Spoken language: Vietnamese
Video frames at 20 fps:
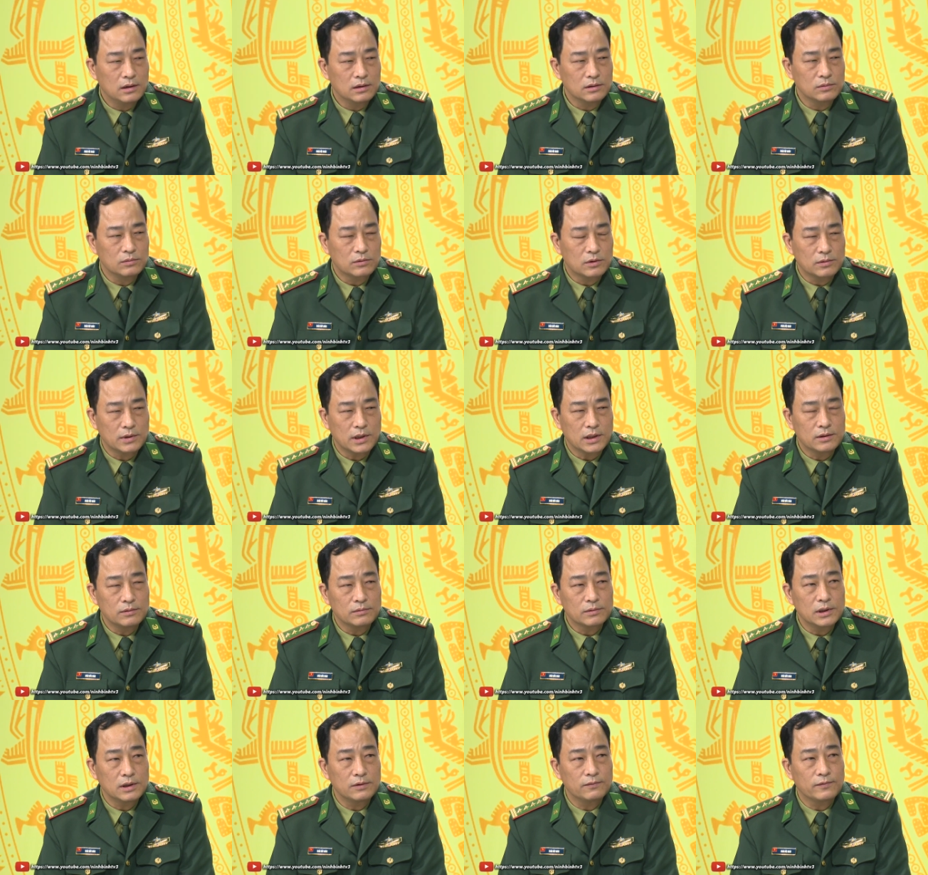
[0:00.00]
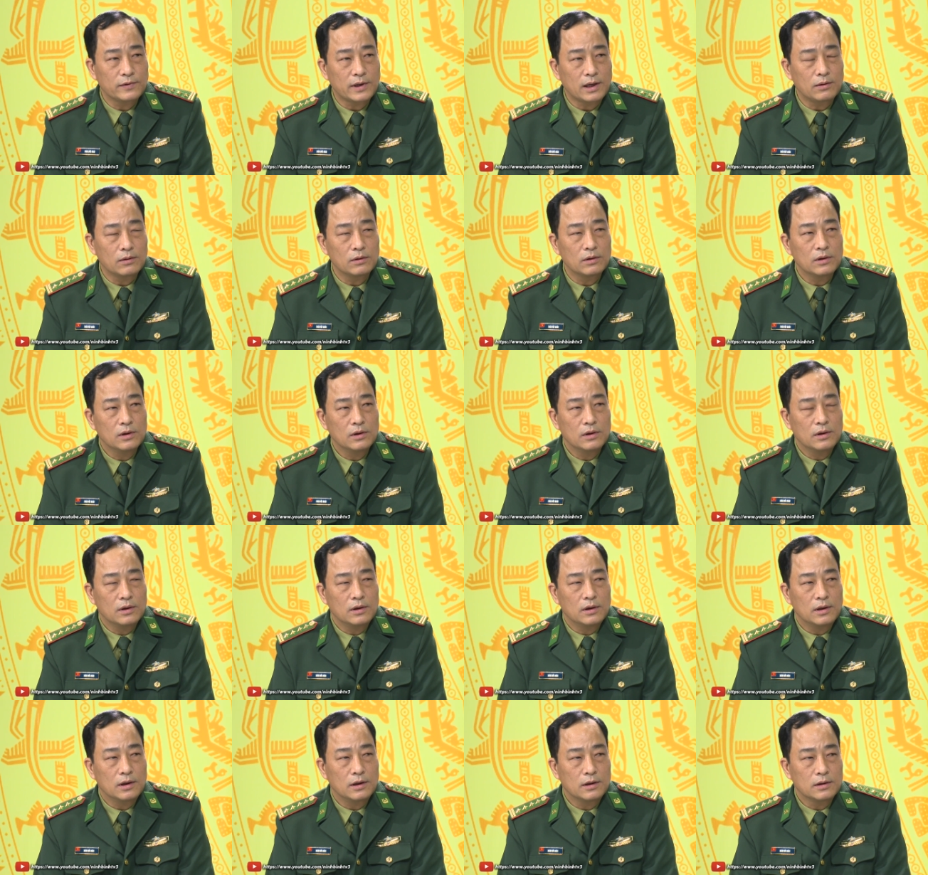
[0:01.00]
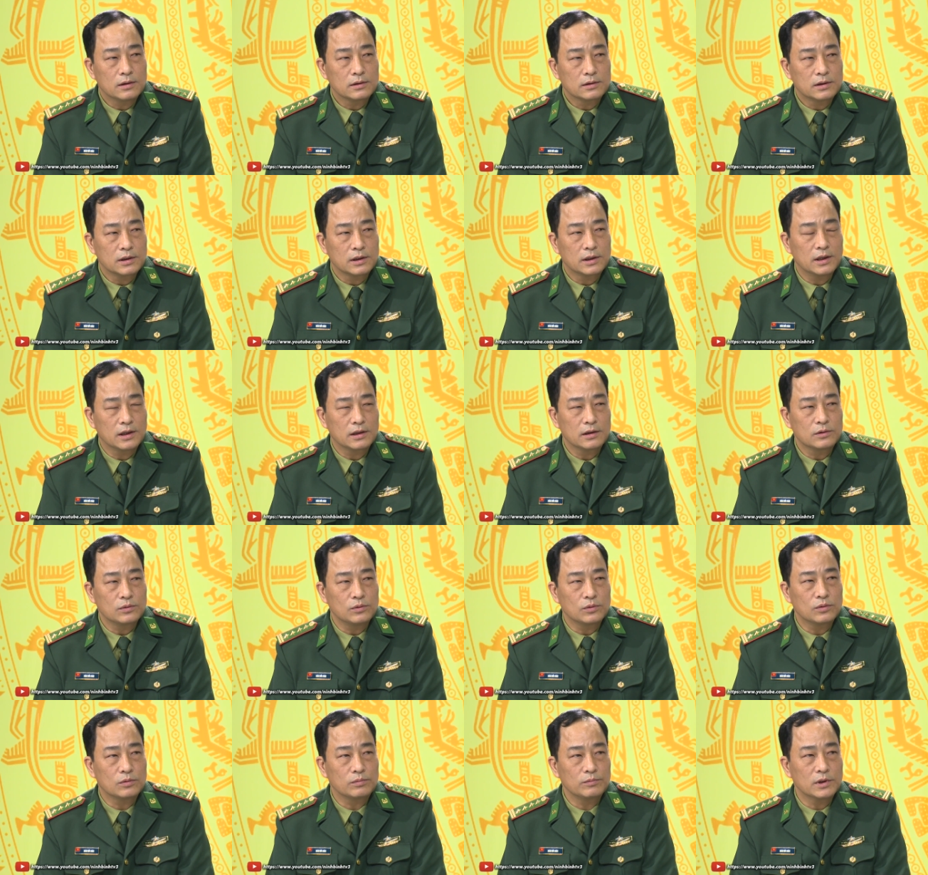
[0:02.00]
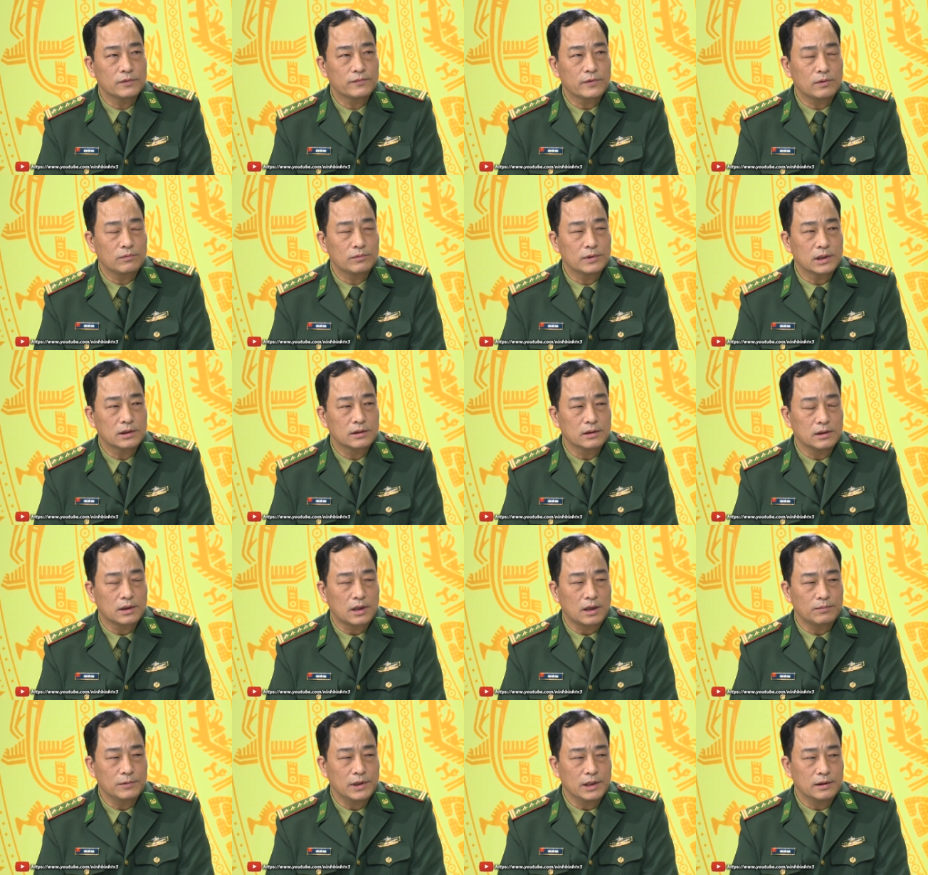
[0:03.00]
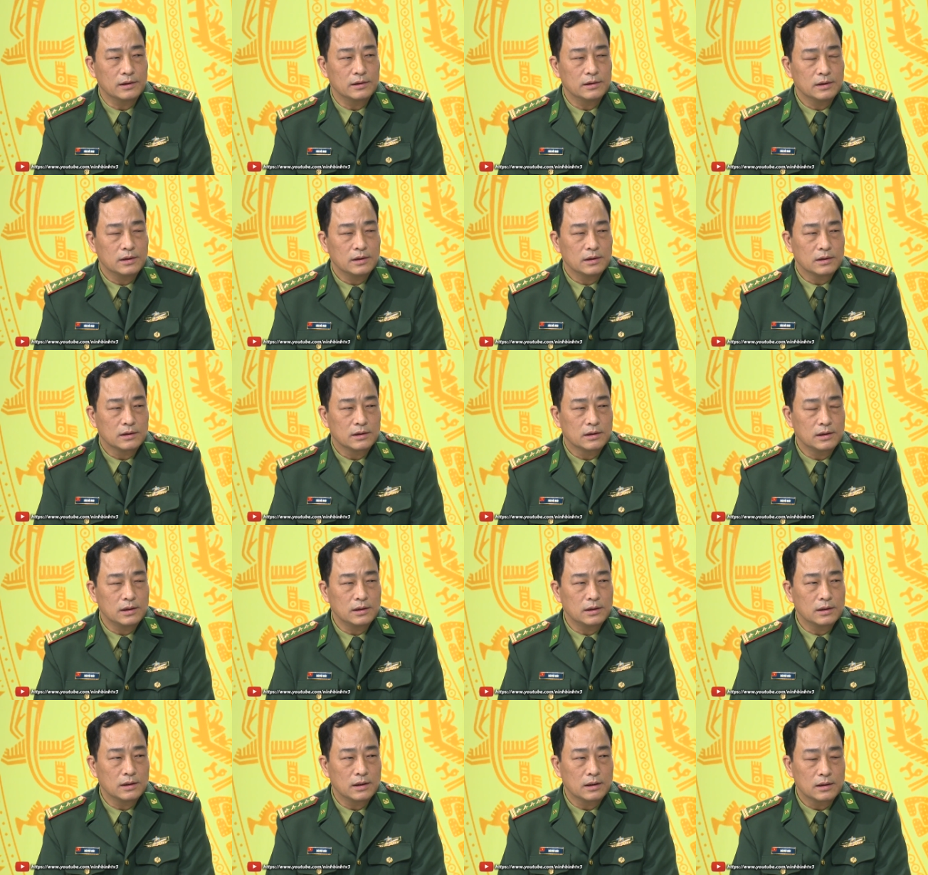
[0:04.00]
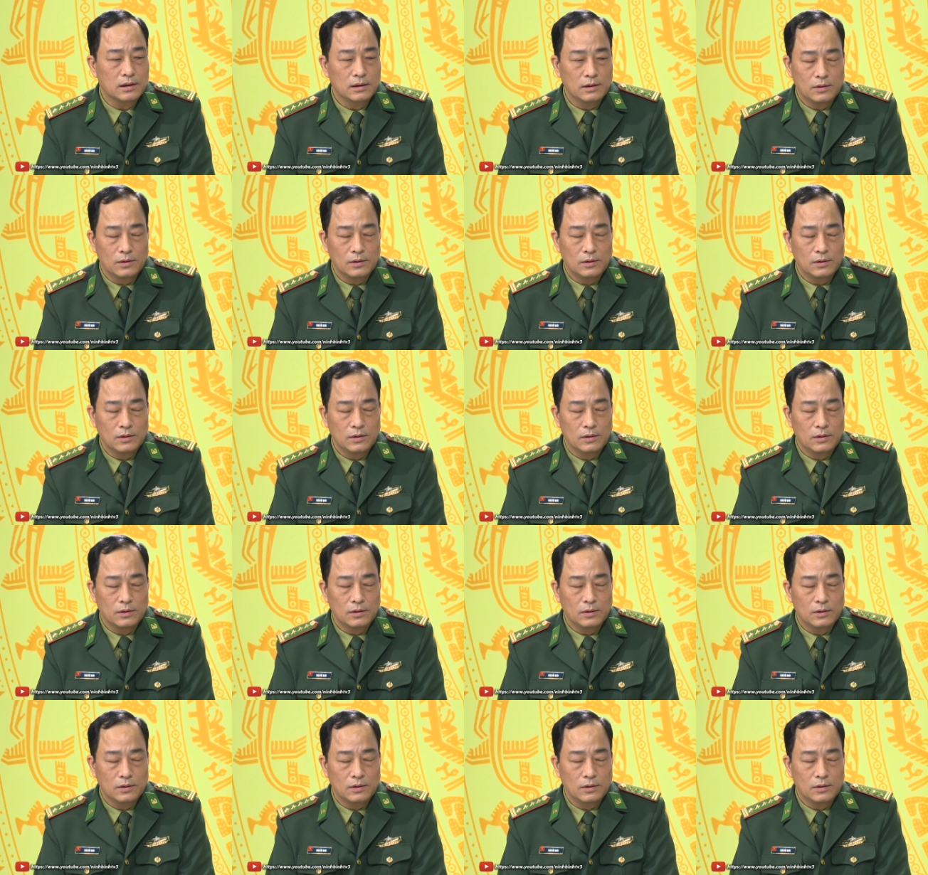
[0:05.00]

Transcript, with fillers: ứng dụng công nghệ thông tin vào uh, thực hiện cái thủ tục biên phòng điện tử cảng biển thì uh,